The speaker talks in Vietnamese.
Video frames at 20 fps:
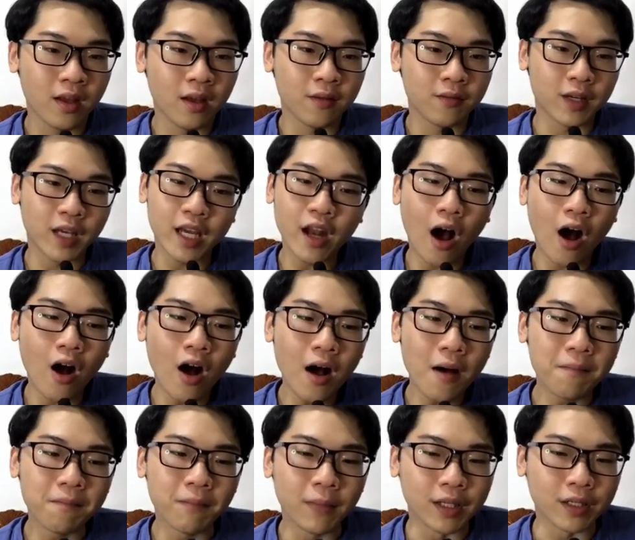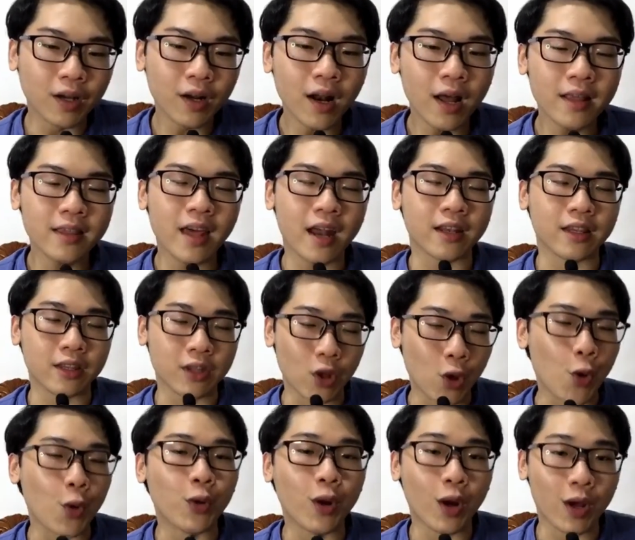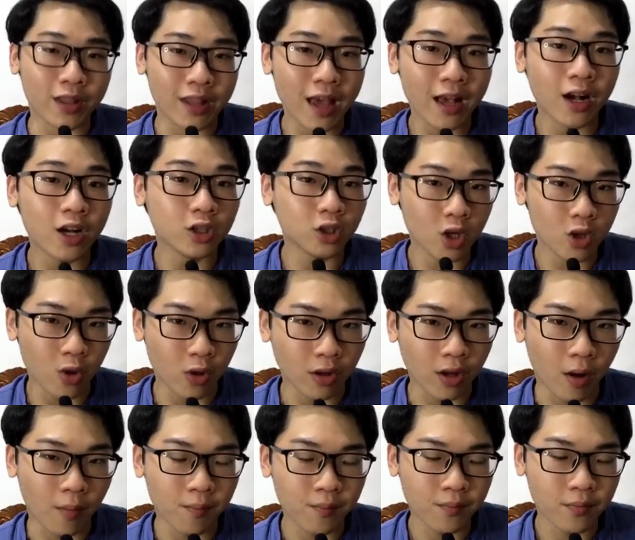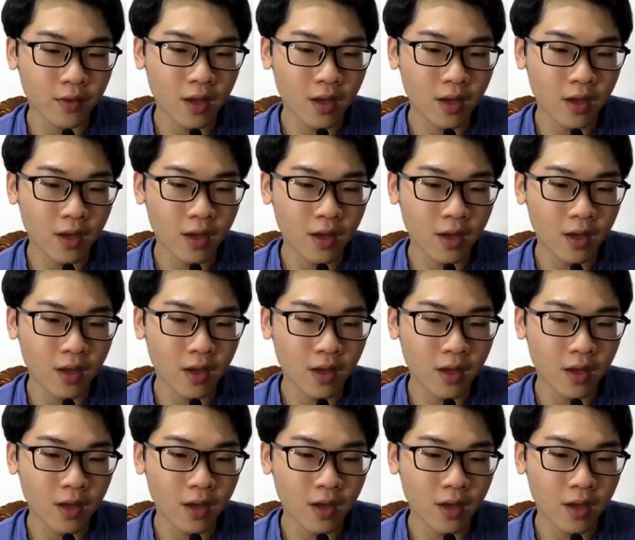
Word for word: vì khi đó mình có thể dành nhiều thời gian hơn cho chuyện học